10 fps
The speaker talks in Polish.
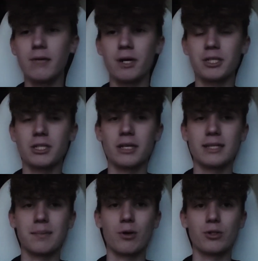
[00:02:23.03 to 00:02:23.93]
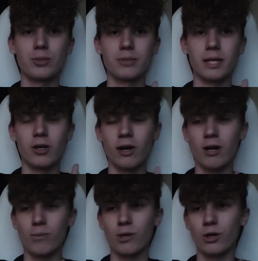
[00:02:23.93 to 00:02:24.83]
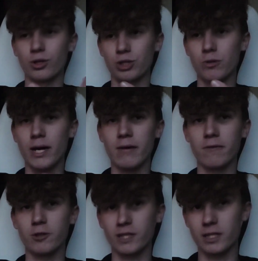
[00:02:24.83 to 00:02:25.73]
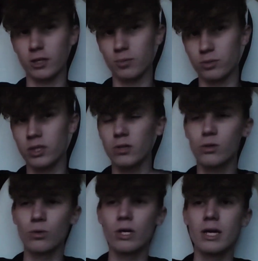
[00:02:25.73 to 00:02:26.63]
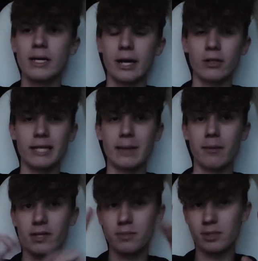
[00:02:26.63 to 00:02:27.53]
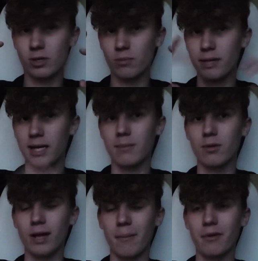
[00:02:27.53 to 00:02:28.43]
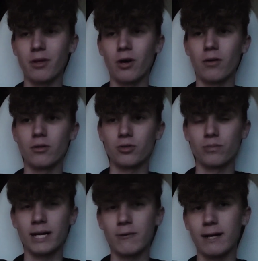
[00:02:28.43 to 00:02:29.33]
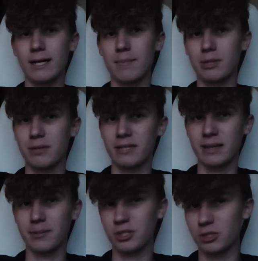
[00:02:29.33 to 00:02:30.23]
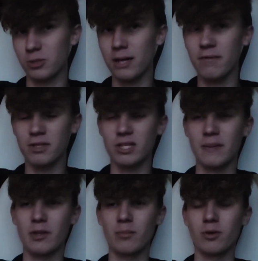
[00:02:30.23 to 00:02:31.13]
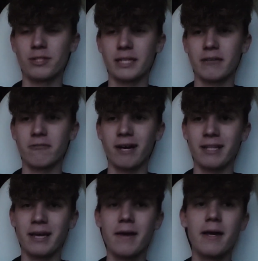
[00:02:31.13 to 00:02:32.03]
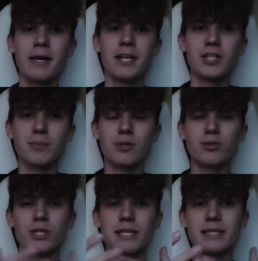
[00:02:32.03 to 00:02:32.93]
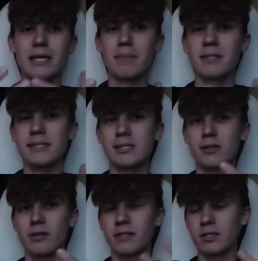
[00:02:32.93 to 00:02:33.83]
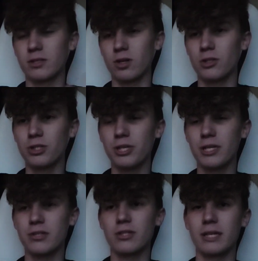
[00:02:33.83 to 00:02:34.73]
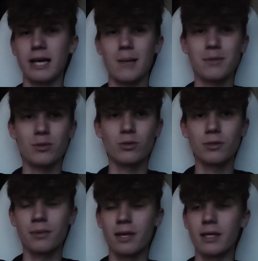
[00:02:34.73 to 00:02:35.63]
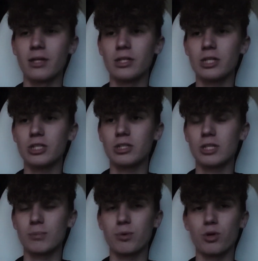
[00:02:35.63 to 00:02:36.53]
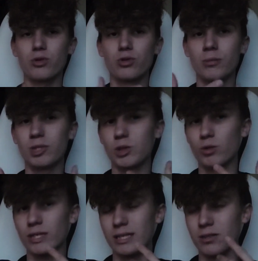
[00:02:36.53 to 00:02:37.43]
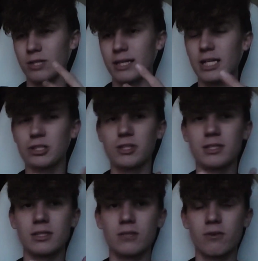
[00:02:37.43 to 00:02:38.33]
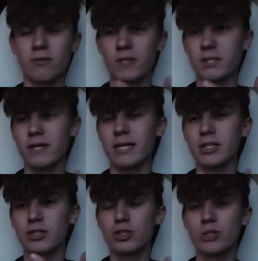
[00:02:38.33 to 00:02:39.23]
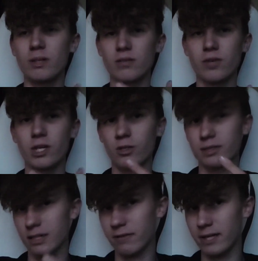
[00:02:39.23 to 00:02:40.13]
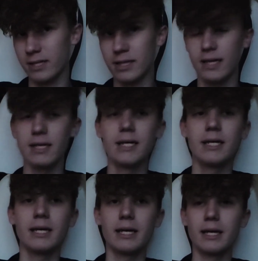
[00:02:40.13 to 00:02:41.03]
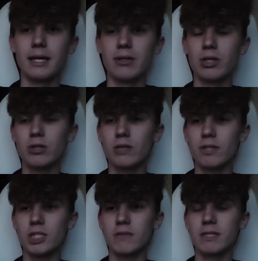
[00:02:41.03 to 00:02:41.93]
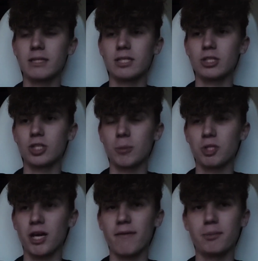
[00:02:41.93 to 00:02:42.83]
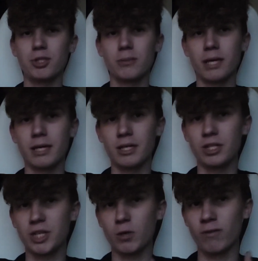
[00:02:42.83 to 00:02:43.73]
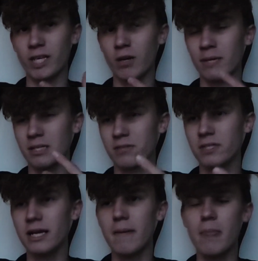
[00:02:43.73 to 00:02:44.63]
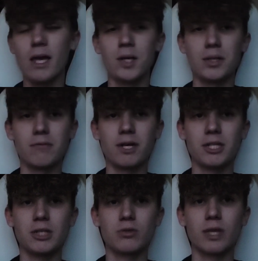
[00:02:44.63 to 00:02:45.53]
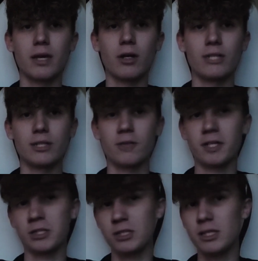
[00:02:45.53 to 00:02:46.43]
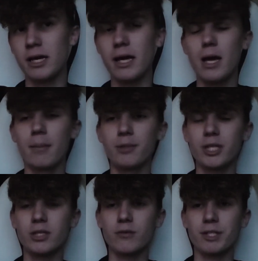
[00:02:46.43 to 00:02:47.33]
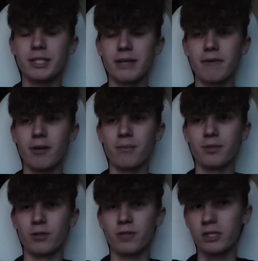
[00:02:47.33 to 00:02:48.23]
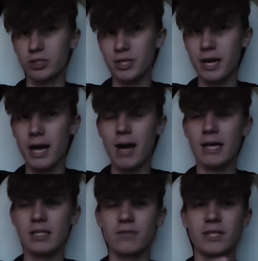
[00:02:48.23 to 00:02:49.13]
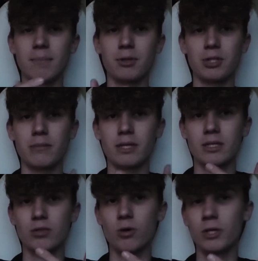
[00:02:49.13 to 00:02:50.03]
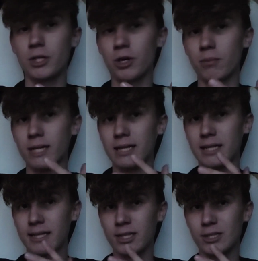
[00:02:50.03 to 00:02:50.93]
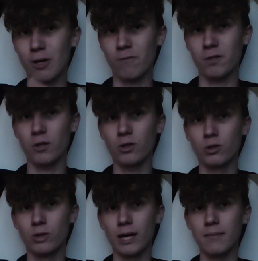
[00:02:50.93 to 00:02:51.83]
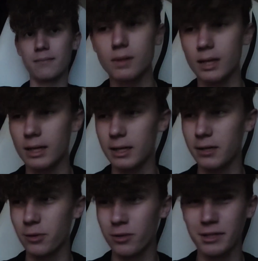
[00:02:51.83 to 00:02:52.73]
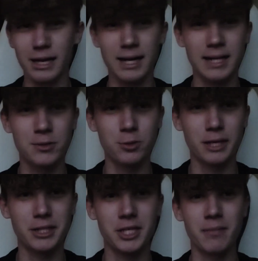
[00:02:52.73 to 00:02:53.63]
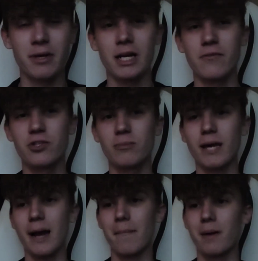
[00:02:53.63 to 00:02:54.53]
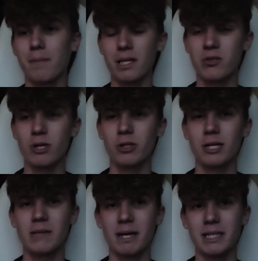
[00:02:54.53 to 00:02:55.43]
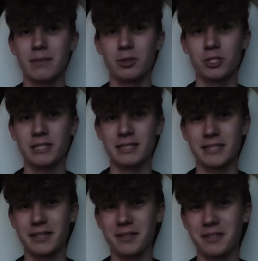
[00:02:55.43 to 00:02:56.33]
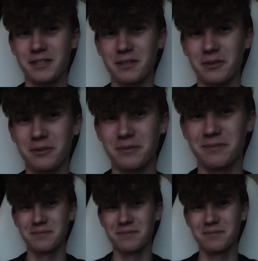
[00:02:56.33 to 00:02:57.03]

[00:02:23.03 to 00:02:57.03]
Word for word: i właśnie za pomocą tego Harumi odżyła i wyszła z tego budynku jako taki powiedzmy zombiak, bo jakby no już umarła, ale potem jednak przeżyła, więc to na pewno było całkiem fajne. I to po prostu nie jest takie bezsensowne, wiecie o co chodzi, nie jest to taki absurd. No i też jest to po prostu czymś uzasadnione. Każdy z właściwie każdy czyn ma swoje konsekwencje. E, no i tutaj właściwie to, też to się przejawia przy tym, kiedy ninja uwalniają Asfirę, e, właśnie tutaj odratować Niję, przez to właśnie trafiają do więzienia, a Asfira potem jest członkinią Rady Kryształowego Króla. Ale kurde, ale tutaj ciemno, ale w sumie jakby pasuje to klimatem do 16 sezonu.